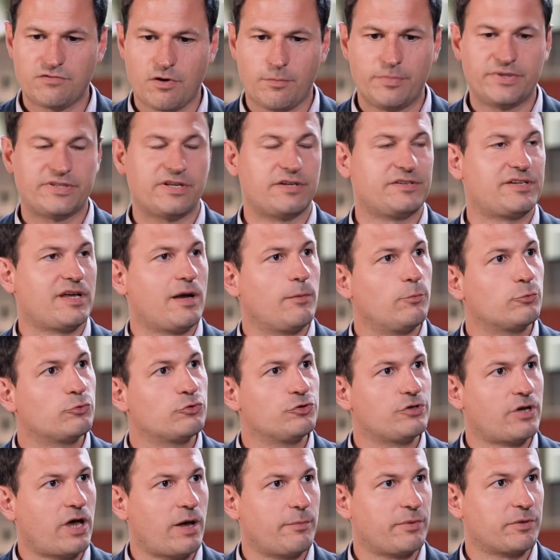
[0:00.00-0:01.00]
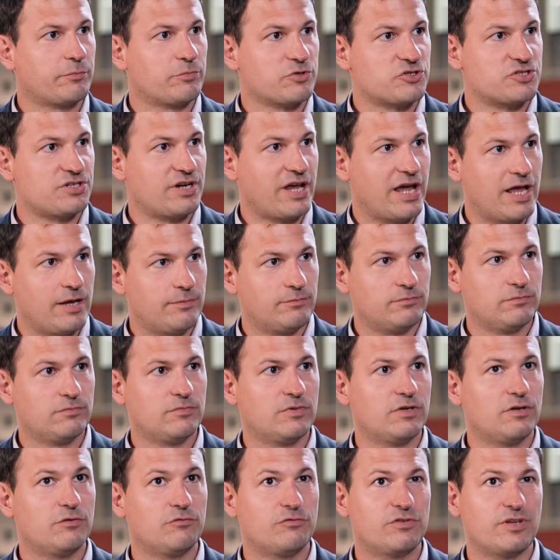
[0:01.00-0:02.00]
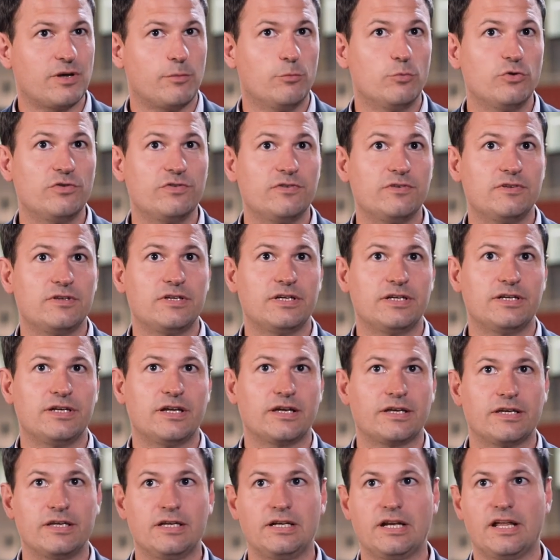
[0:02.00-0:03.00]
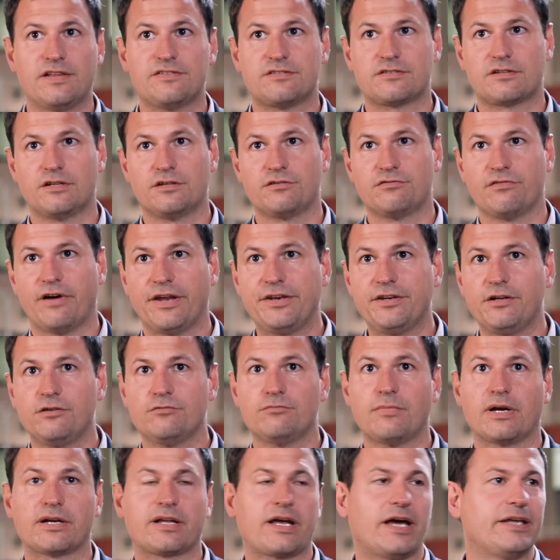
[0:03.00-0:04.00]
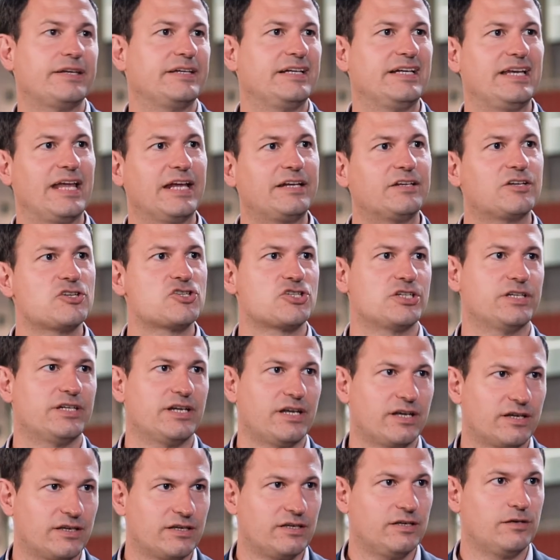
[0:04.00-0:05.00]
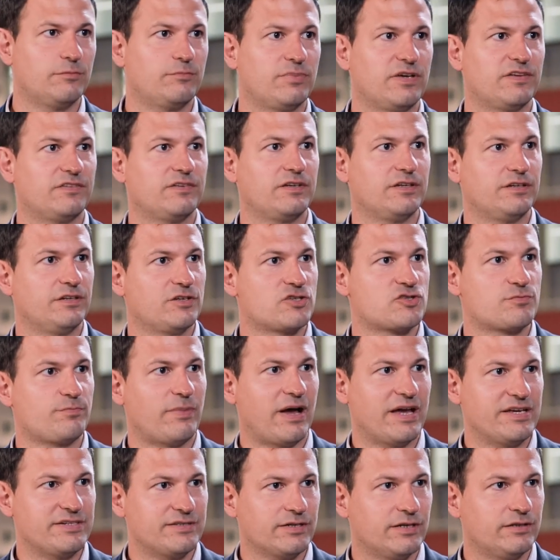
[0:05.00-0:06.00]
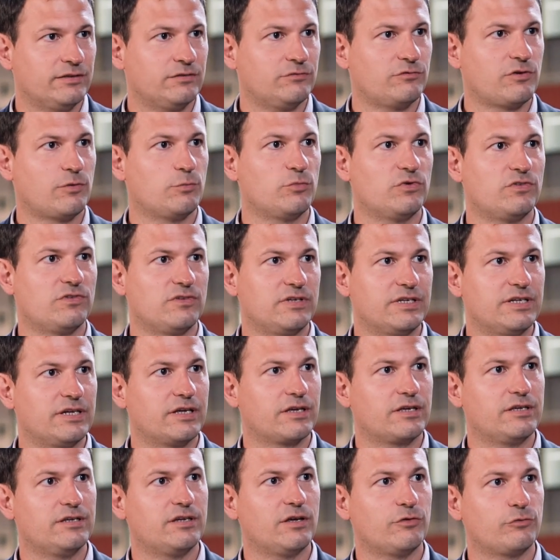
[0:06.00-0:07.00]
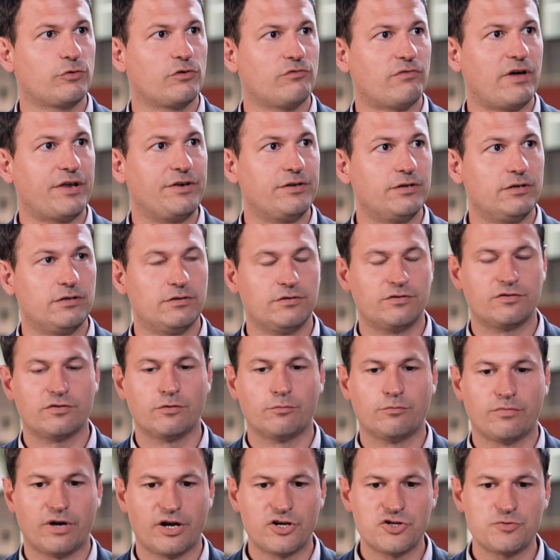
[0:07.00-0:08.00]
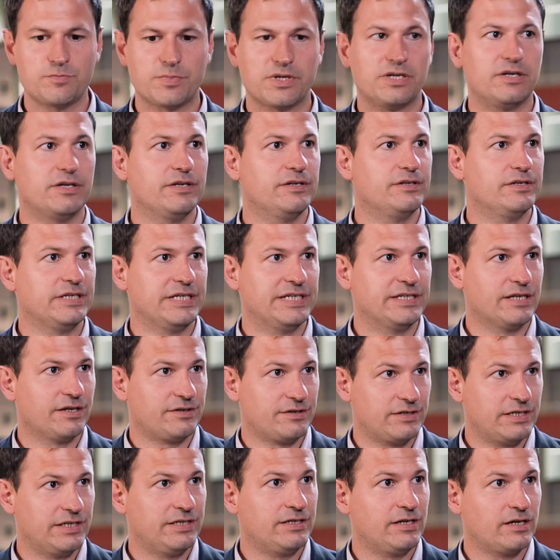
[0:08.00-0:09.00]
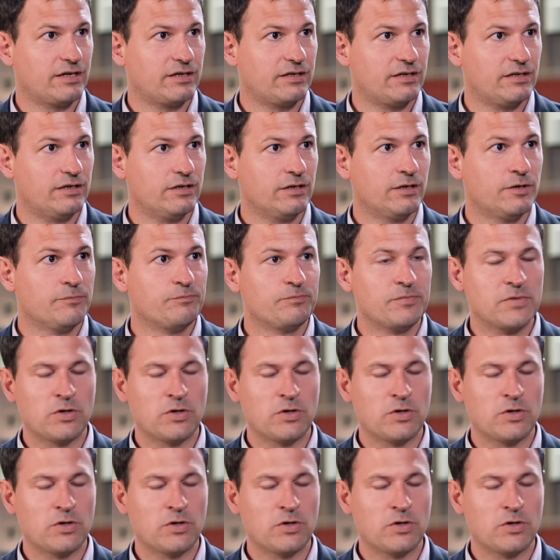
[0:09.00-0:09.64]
wir mit der Thermodynamik beschreiben. Wir müssen die Energie letztlich wandeln. Man kann elektrische Energie per se nicht speichern. Wir müssen die Energie dafür wandeln, zum Beispiel in innere Energie.